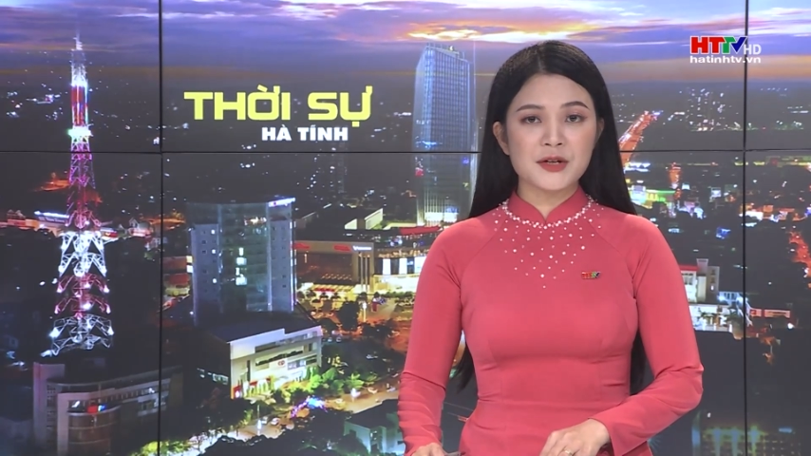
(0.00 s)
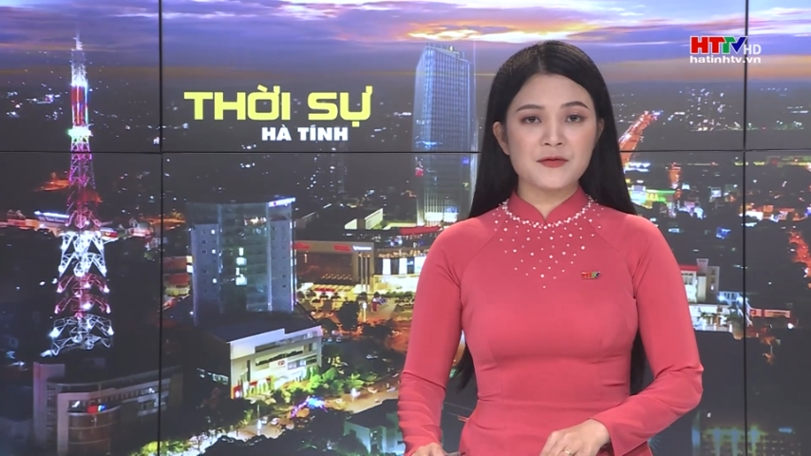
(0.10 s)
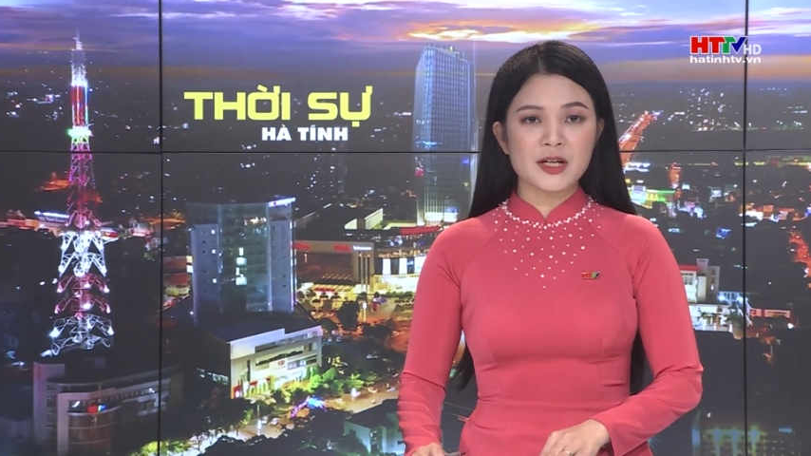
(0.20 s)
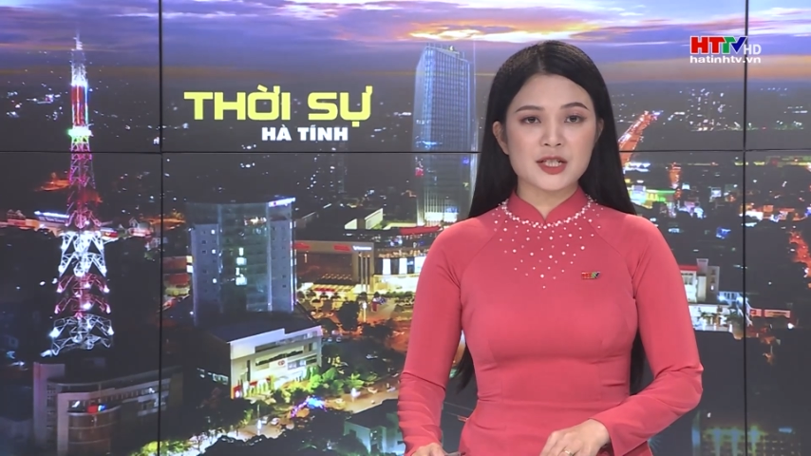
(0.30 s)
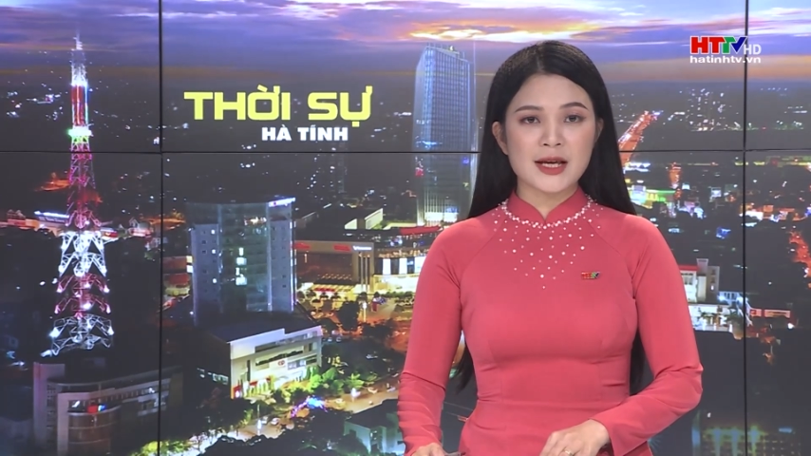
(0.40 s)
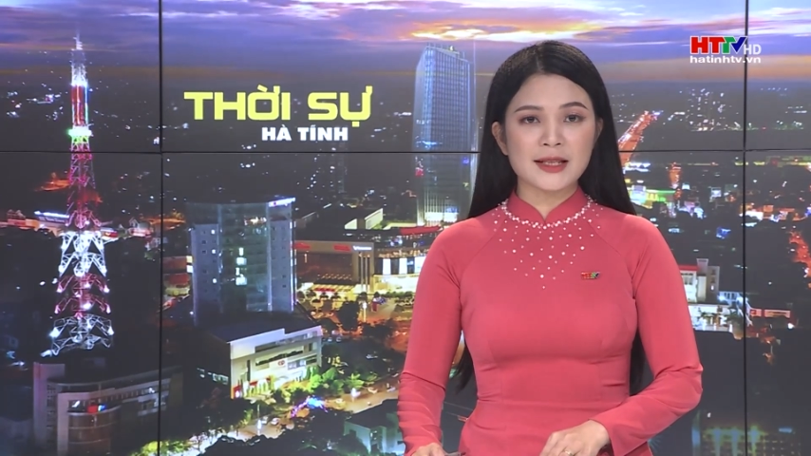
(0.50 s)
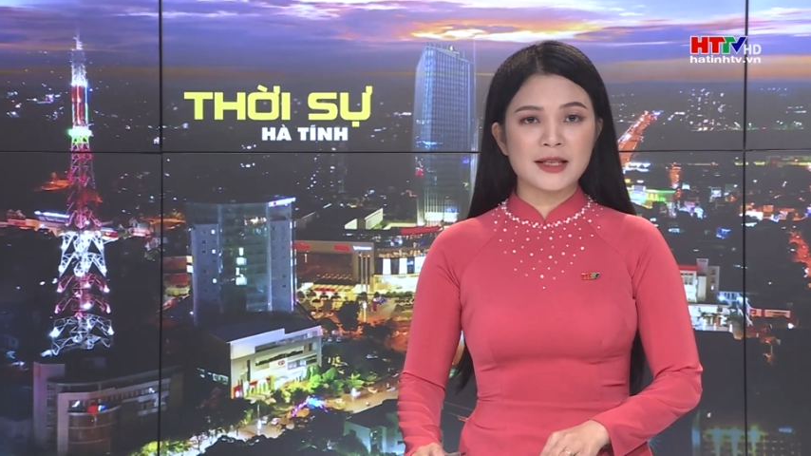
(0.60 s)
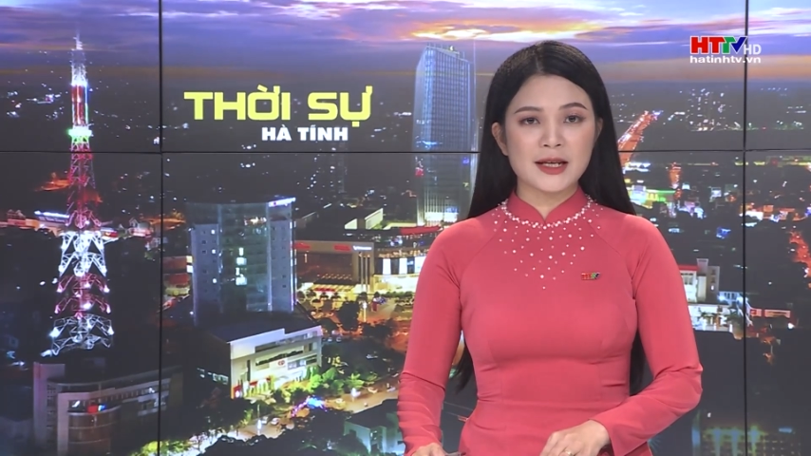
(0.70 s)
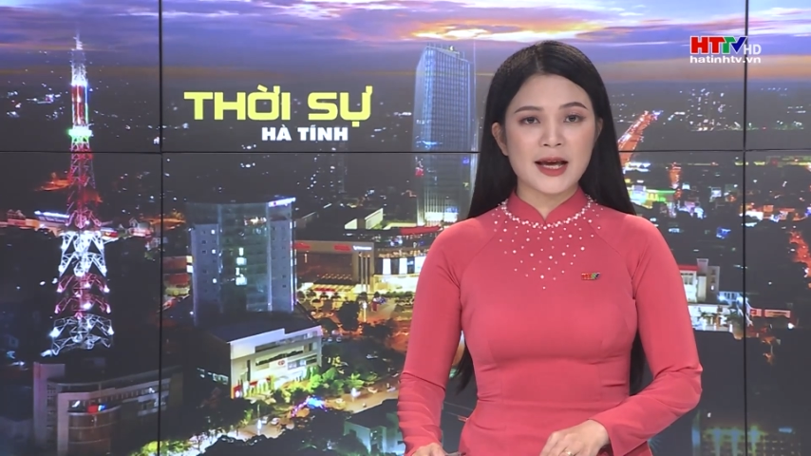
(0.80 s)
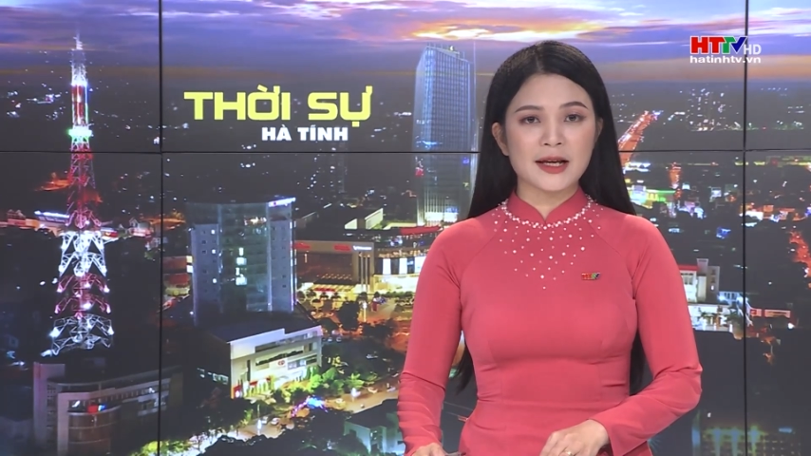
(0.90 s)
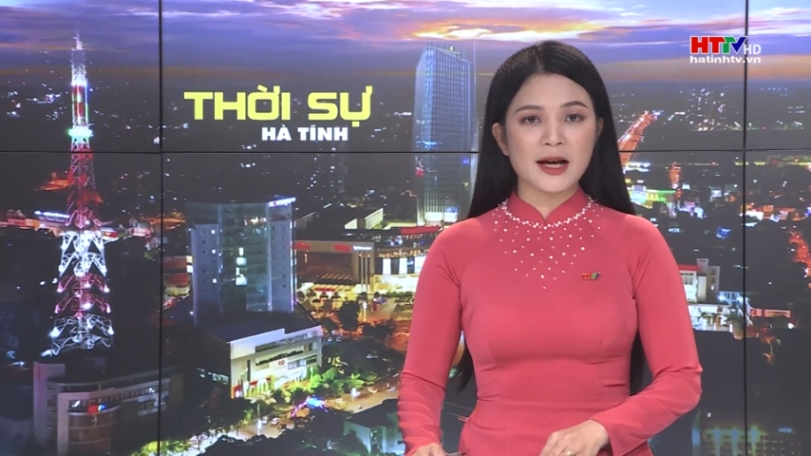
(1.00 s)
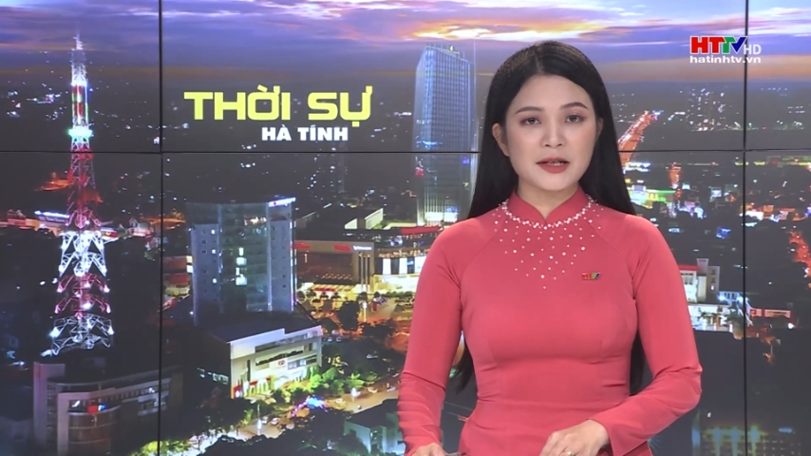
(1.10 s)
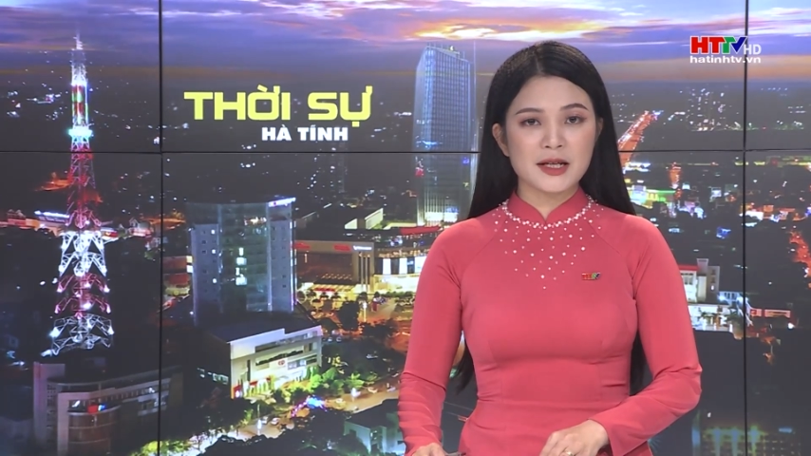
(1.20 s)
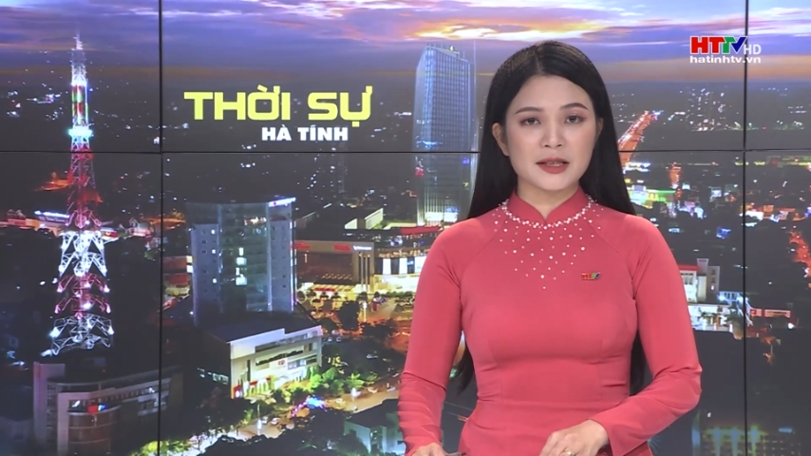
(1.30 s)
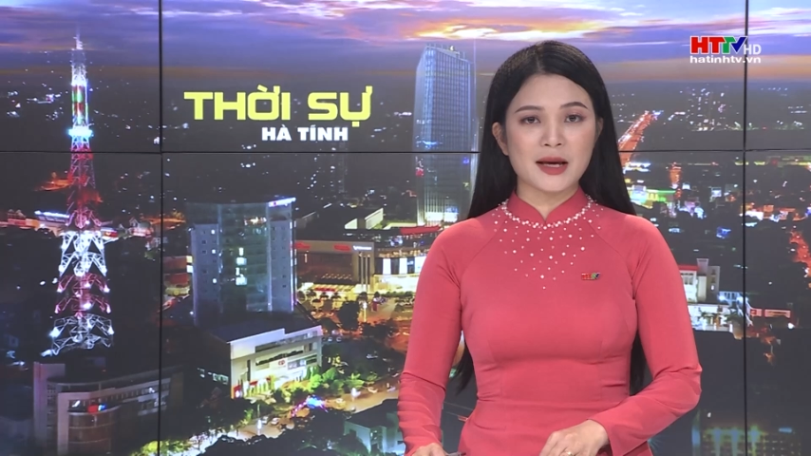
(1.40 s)
đơn vị sẽ tiến hành
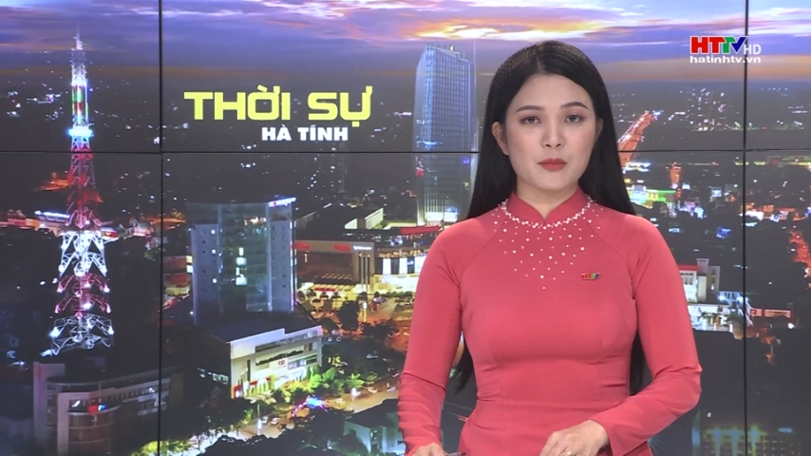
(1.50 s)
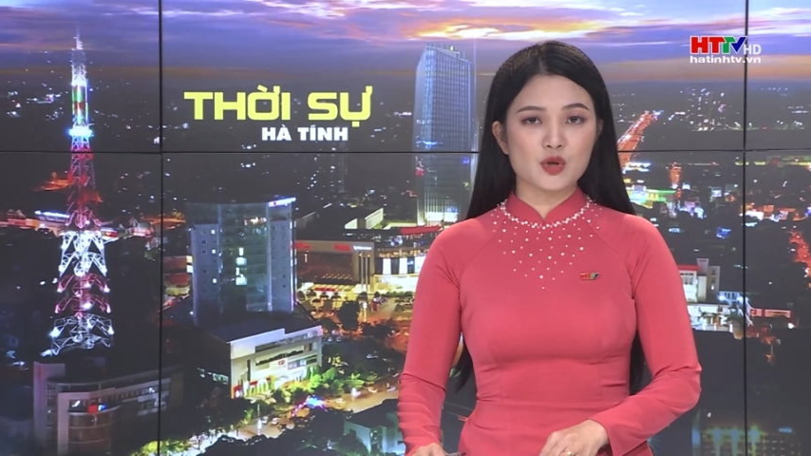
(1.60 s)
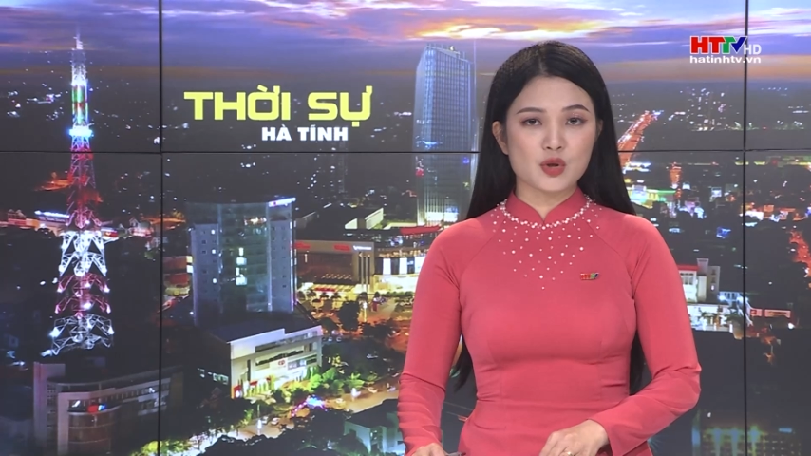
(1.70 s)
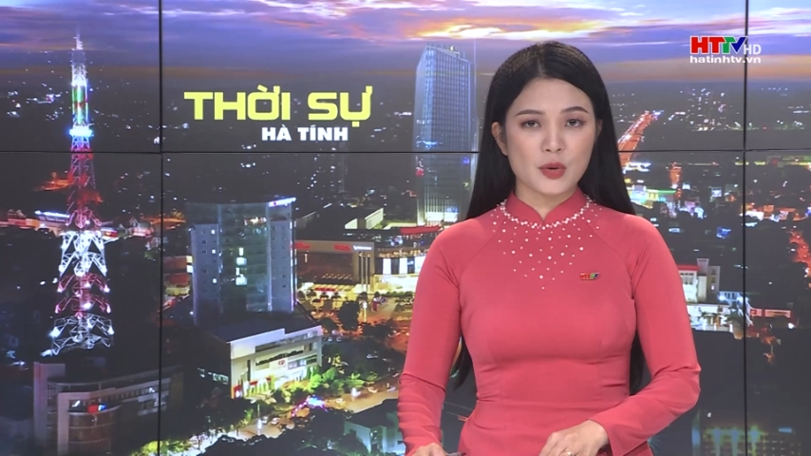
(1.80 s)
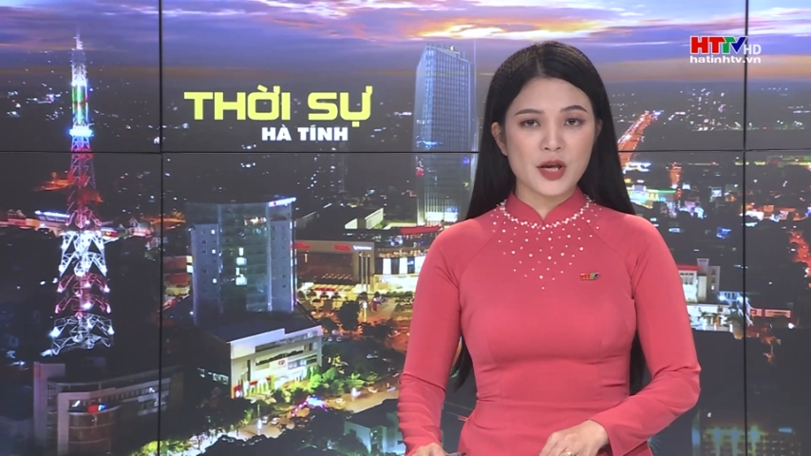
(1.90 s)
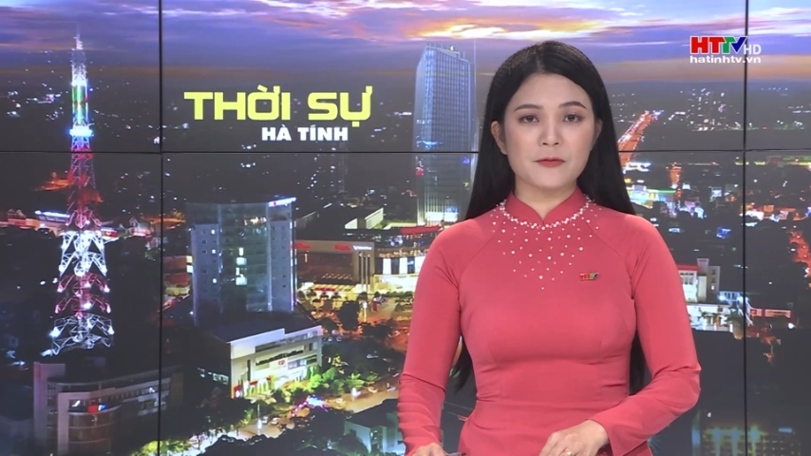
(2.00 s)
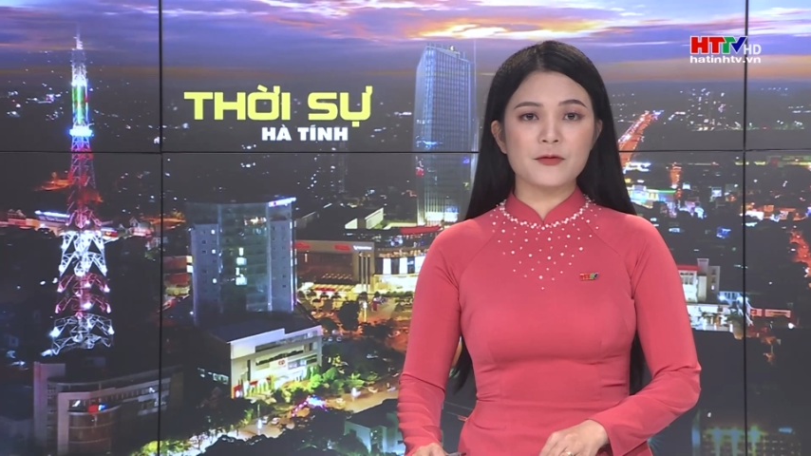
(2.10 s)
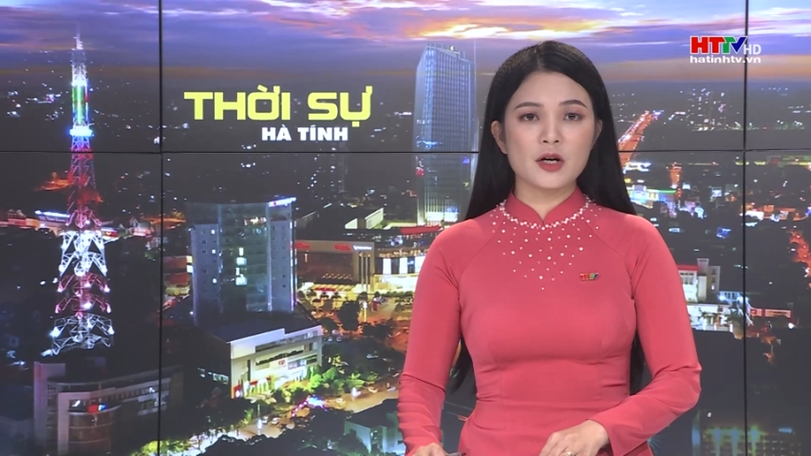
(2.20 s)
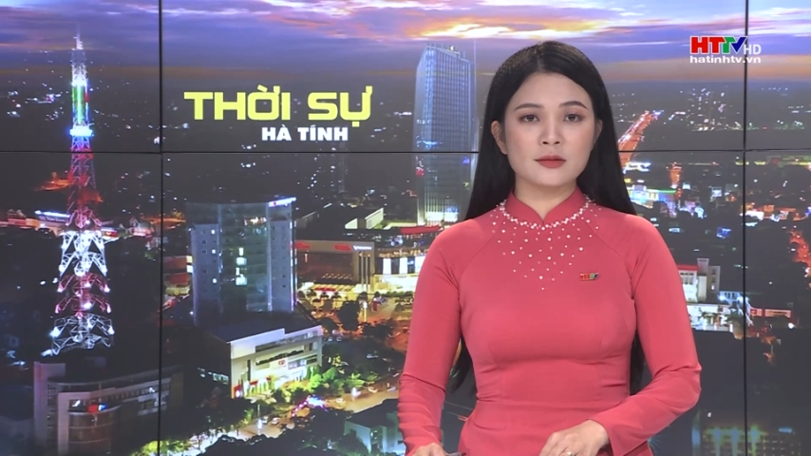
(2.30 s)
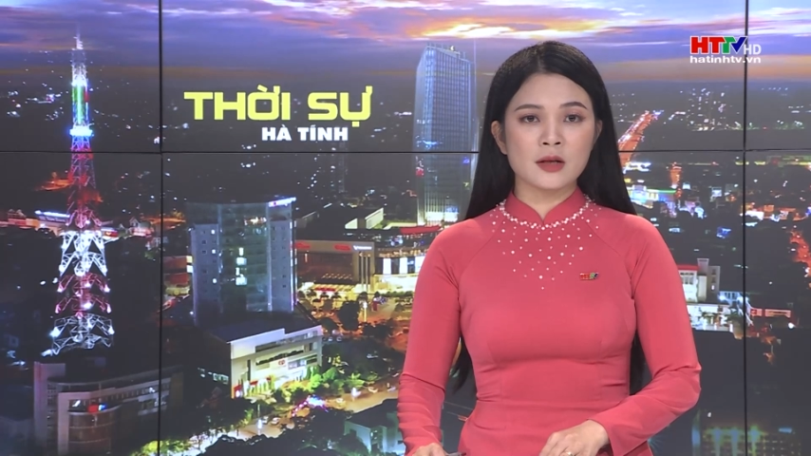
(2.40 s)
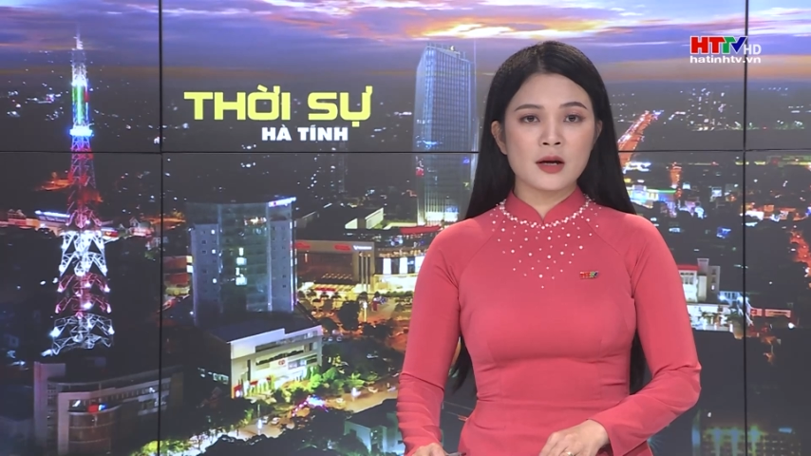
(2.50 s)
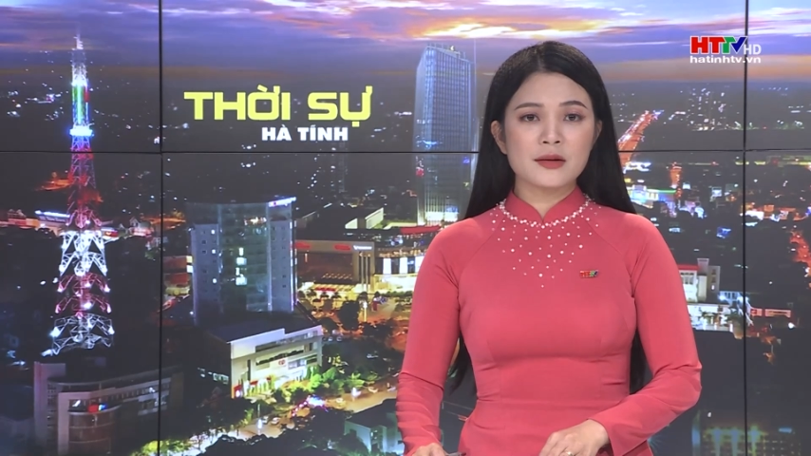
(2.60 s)
cắt điện tại một số địa phương